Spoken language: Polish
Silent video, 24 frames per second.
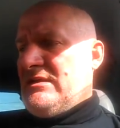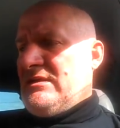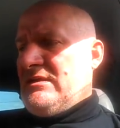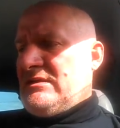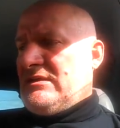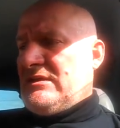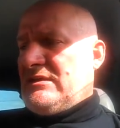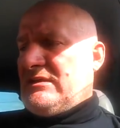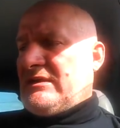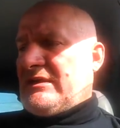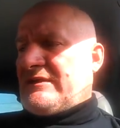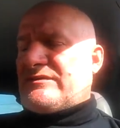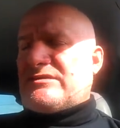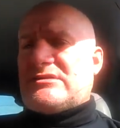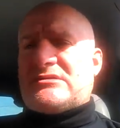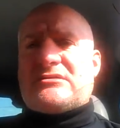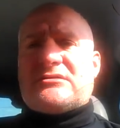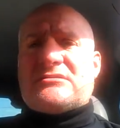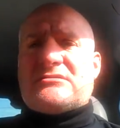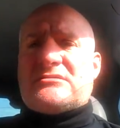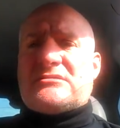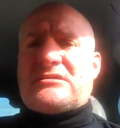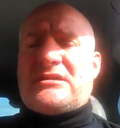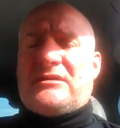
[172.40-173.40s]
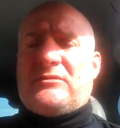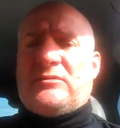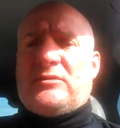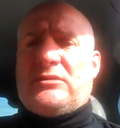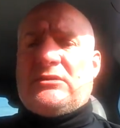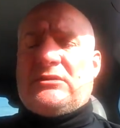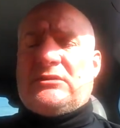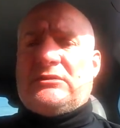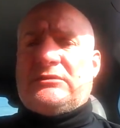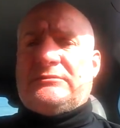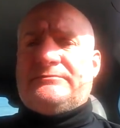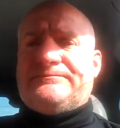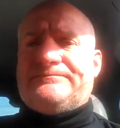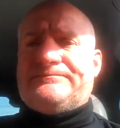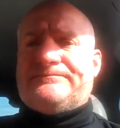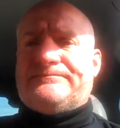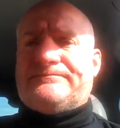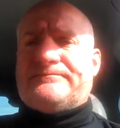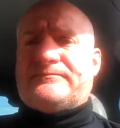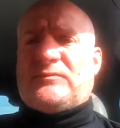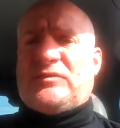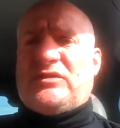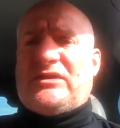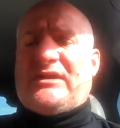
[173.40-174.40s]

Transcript: Jednak wszystko zostało, no